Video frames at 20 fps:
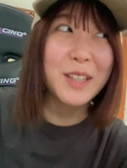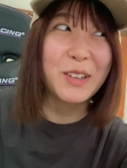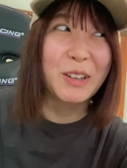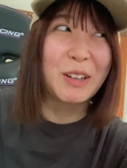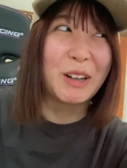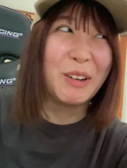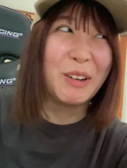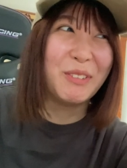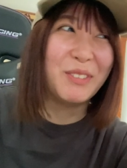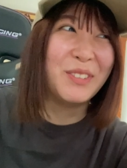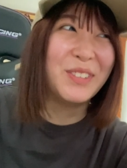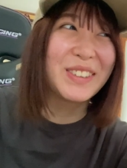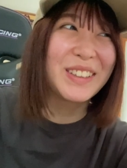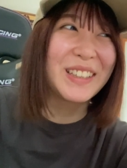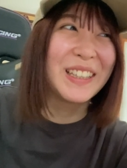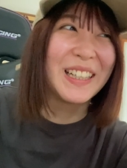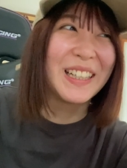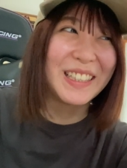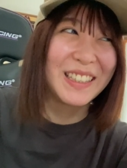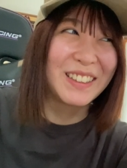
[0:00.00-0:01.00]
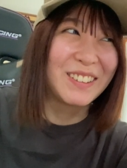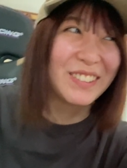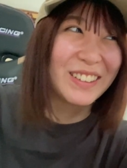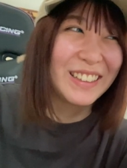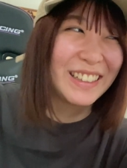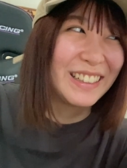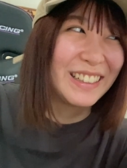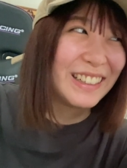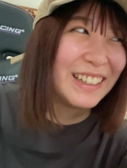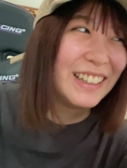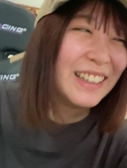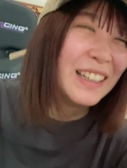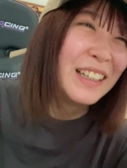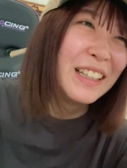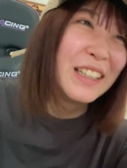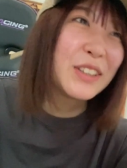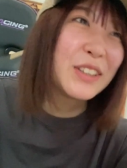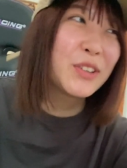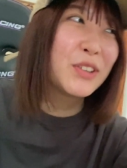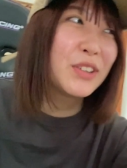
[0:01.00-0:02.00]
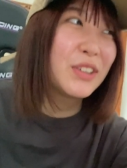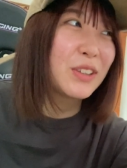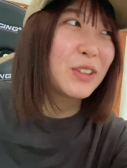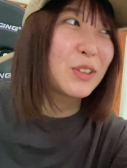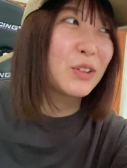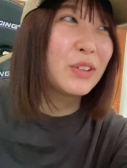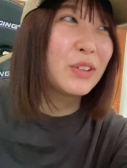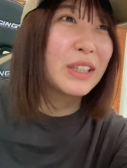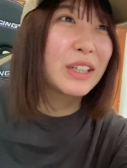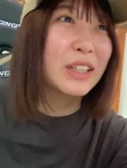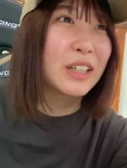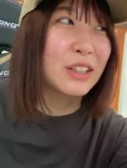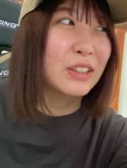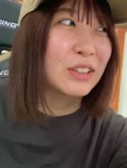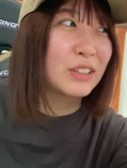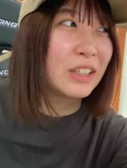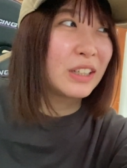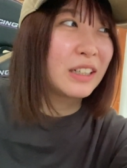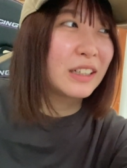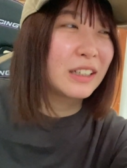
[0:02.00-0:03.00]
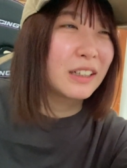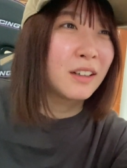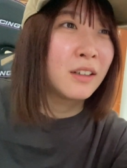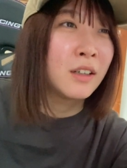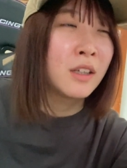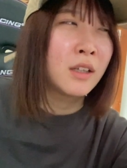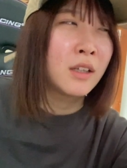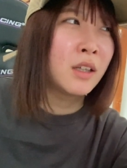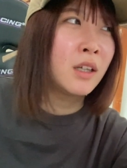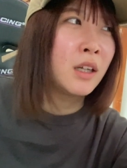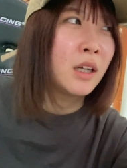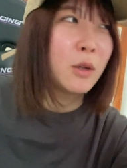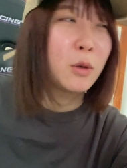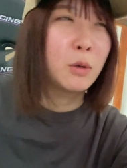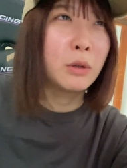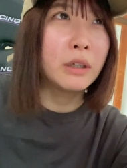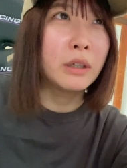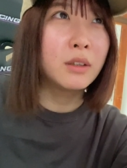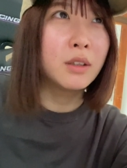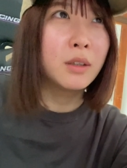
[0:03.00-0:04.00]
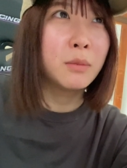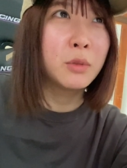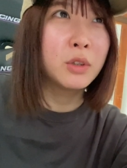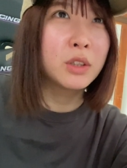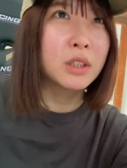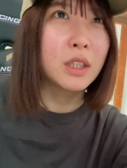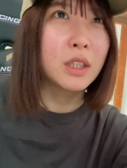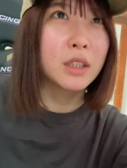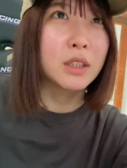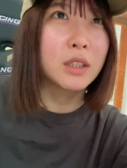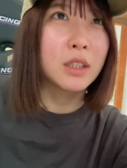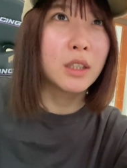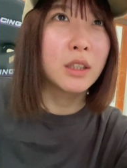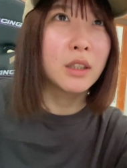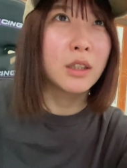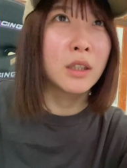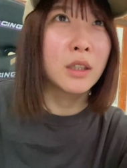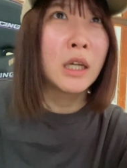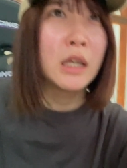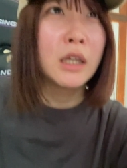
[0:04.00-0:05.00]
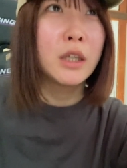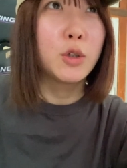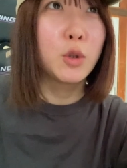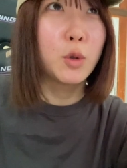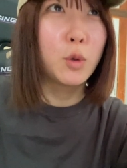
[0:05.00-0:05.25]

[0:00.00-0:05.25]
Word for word: とか思ったりとか、とに、とにかくなんか、え、これってもしかしてなんか、旅